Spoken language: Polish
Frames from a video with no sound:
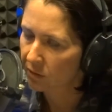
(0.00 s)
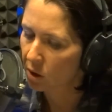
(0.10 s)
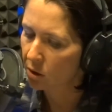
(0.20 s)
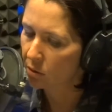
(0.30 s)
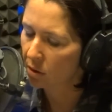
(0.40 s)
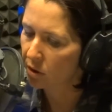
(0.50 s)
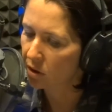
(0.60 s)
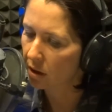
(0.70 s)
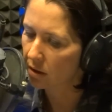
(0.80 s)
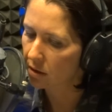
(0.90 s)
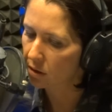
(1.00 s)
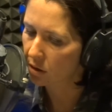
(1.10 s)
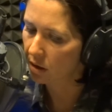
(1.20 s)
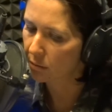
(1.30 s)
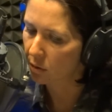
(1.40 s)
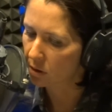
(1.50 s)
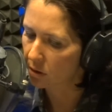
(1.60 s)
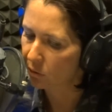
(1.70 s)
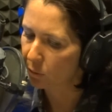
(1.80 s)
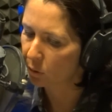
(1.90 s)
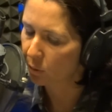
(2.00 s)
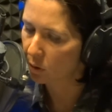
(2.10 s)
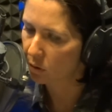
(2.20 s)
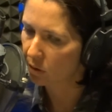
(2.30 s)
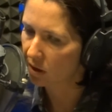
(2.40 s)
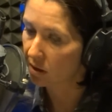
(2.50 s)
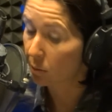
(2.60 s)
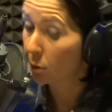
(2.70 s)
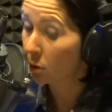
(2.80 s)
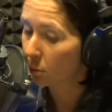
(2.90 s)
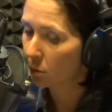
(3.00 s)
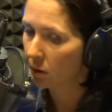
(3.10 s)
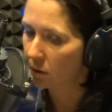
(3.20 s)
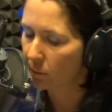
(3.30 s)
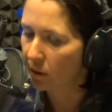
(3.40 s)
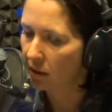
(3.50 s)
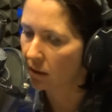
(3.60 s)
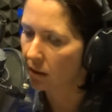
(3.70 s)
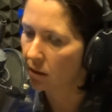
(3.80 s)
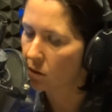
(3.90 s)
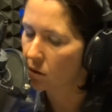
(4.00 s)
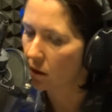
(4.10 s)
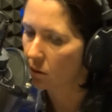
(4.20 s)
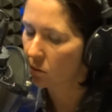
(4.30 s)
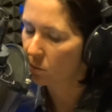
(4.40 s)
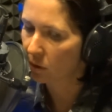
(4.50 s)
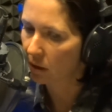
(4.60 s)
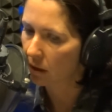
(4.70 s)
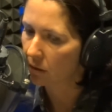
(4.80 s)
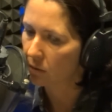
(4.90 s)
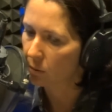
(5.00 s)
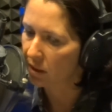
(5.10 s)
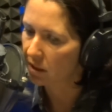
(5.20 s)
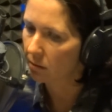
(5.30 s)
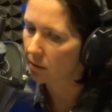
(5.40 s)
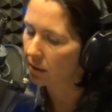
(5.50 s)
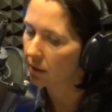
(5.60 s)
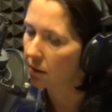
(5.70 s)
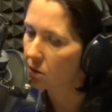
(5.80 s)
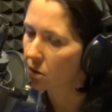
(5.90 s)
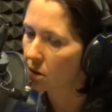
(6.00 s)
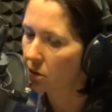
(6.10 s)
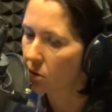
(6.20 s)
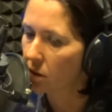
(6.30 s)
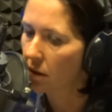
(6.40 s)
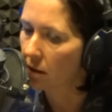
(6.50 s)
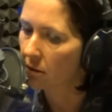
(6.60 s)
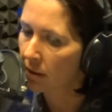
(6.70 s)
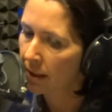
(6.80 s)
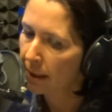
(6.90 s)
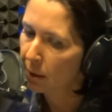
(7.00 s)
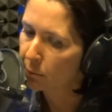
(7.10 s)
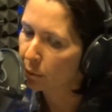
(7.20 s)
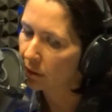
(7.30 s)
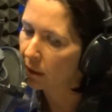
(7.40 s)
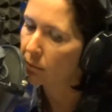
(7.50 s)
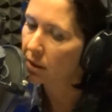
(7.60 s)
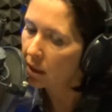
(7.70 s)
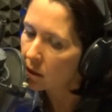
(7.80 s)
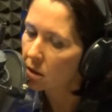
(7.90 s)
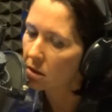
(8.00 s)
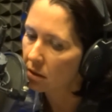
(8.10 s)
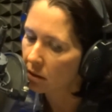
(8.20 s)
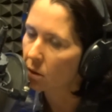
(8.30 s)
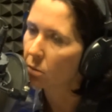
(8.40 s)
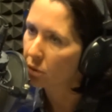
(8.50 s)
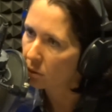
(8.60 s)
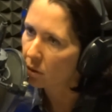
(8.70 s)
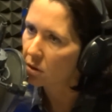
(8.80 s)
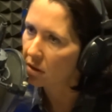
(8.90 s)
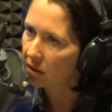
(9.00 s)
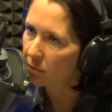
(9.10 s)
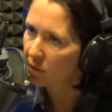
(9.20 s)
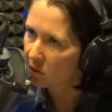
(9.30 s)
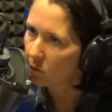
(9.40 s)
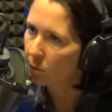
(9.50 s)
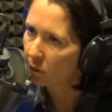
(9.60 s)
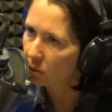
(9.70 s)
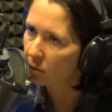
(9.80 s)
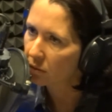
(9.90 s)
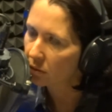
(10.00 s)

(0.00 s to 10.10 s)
Cieszą się mieszkańcy, że most w Podbożu jest podobno odebrany technicznie już, bo takie informacje do radia też docierają, bo tam też nie obyło się bez kłopotów.